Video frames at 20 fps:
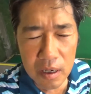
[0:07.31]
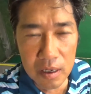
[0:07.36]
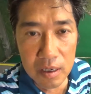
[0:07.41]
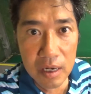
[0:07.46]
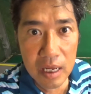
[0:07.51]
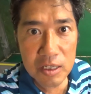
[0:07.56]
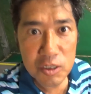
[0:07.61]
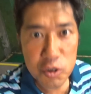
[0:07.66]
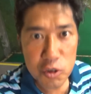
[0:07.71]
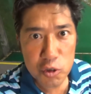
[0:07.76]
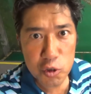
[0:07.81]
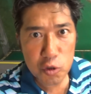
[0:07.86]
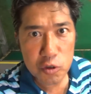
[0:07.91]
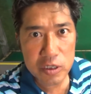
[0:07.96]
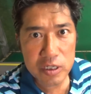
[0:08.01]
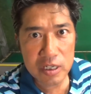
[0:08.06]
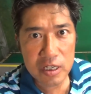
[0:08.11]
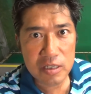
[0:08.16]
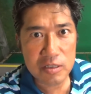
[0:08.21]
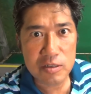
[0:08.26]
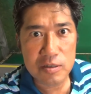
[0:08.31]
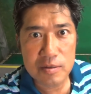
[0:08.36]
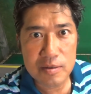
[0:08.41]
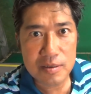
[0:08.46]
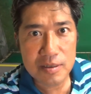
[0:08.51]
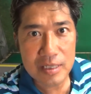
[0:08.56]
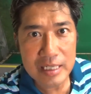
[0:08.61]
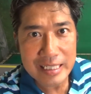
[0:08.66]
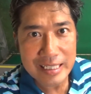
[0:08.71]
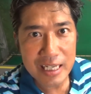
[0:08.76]
練習場シリーズ
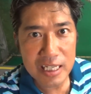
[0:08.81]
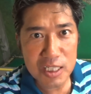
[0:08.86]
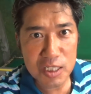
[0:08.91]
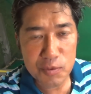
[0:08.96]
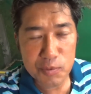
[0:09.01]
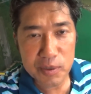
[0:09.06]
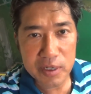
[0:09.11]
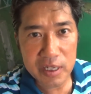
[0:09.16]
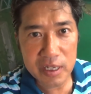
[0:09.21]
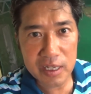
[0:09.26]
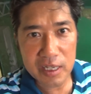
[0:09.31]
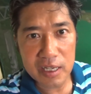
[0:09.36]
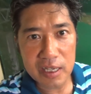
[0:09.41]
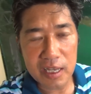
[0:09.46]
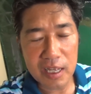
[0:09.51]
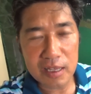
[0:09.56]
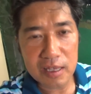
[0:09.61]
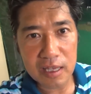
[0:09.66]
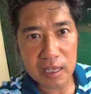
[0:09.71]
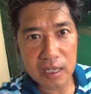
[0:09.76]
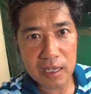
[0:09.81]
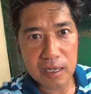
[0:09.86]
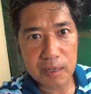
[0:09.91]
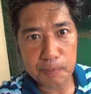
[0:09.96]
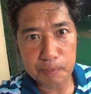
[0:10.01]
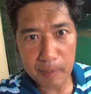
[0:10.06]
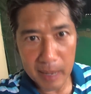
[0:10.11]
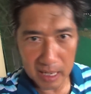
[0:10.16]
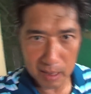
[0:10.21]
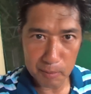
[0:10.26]
久しぶりにやっ
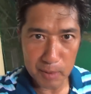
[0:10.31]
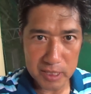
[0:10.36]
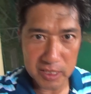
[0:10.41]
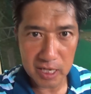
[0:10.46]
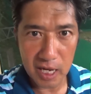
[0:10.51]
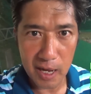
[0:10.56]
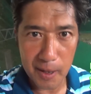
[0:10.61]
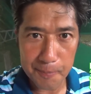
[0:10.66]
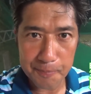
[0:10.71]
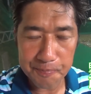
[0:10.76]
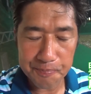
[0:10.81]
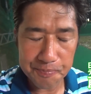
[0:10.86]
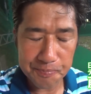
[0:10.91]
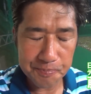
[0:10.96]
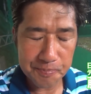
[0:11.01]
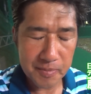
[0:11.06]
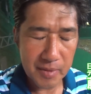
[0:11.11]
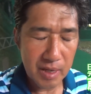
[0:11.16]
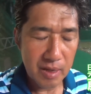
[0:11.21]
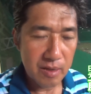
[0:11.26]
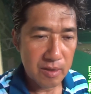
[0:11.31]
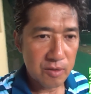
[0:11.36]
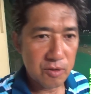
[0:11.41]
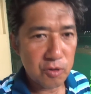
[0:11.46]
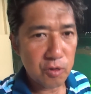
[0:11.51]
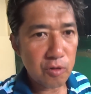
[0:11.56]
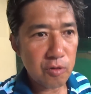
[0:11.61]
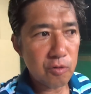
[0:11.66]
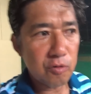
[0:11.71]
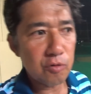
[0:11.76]
てまいりました
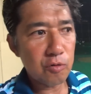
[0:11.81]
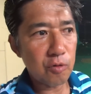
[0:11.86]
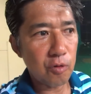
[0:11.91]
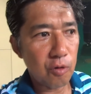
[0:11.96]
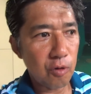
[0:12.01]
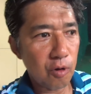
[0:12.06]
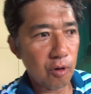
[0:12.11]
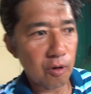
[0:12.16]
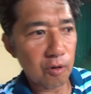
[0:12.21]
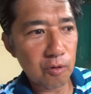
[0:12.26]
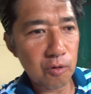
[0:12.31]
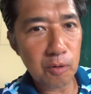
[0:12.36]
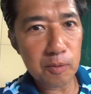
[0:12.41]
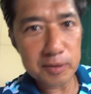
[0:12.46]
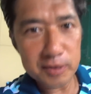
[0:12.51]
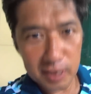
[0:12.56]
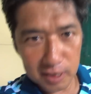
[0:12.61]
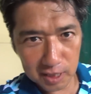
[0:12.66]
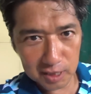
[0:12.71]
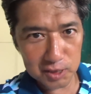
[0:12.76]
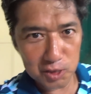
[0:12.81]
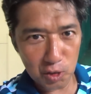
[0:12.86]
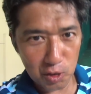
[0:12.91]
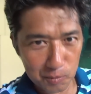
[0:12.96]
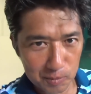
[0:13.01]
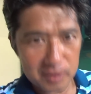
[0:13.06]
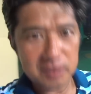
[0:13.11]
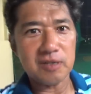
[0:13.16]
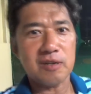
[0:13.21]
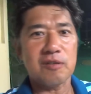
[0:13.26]
ちょっとご無沙汰してお
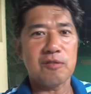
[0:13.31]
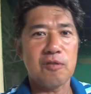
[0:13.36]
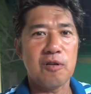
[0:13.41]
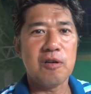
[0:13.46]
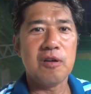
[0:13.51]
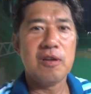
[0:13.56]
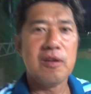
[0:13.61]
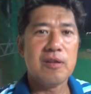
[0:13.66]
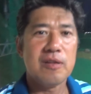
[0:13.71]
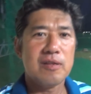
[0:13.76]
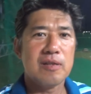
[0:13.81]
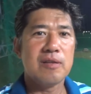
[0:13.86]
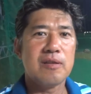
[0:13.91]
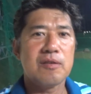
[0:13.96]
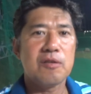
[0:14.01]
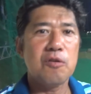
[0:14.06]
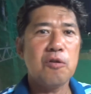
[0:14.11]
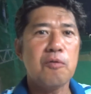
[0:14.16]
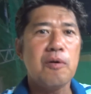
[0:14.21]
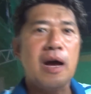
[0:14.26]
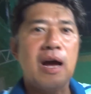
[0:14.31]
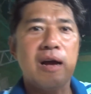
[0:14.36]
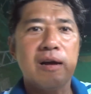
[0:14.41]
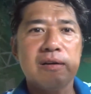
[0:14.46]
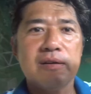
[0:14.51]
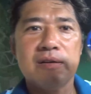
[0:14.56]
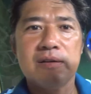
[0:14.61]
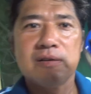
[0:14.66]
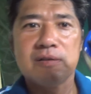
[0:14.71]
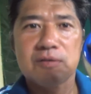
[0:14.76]
りましたけど今日は
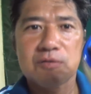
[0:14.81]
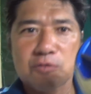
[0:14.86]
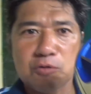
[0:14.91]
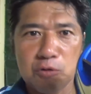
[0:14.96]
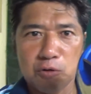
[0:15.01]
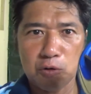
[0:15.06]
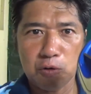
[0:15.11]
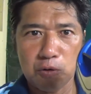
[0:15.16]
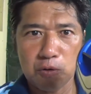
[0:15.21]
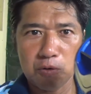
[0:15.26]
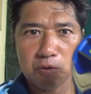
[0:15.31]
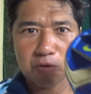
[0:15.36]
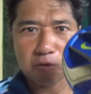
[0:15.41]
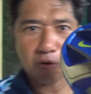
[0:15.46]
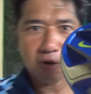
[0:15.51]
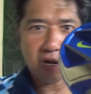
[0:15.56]
このド